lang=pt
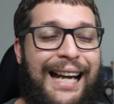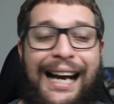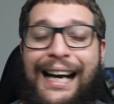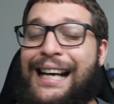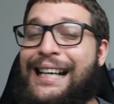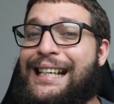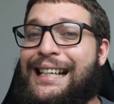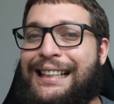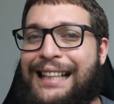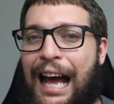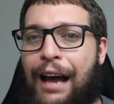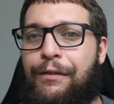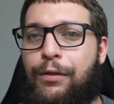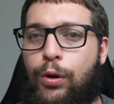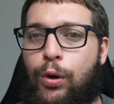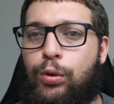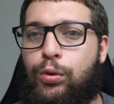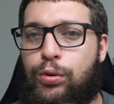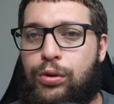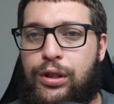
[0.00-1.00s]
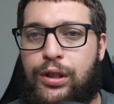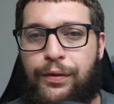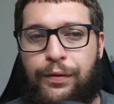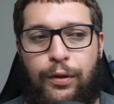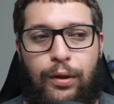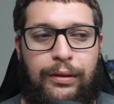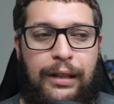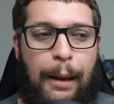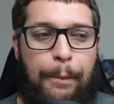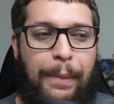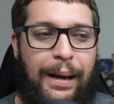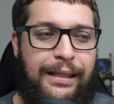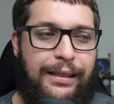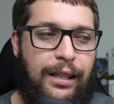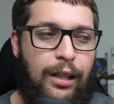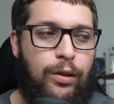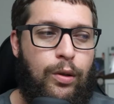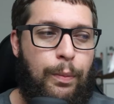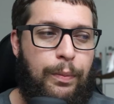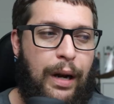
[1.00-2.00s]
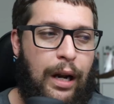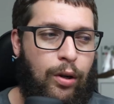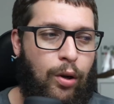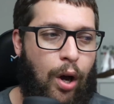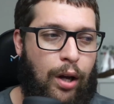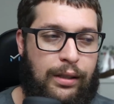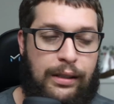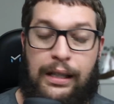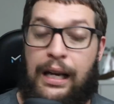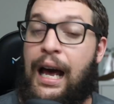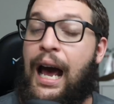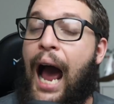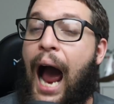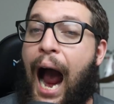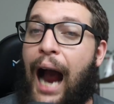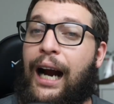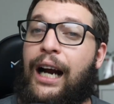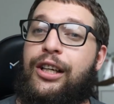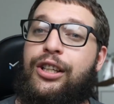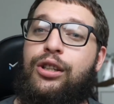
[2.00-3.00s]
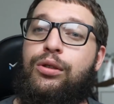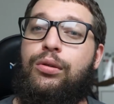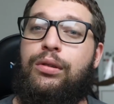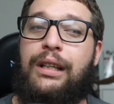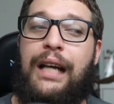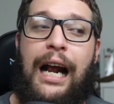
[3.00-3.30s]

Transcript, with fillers: inacreditável que o Lucifer tá passando para nós? Acredito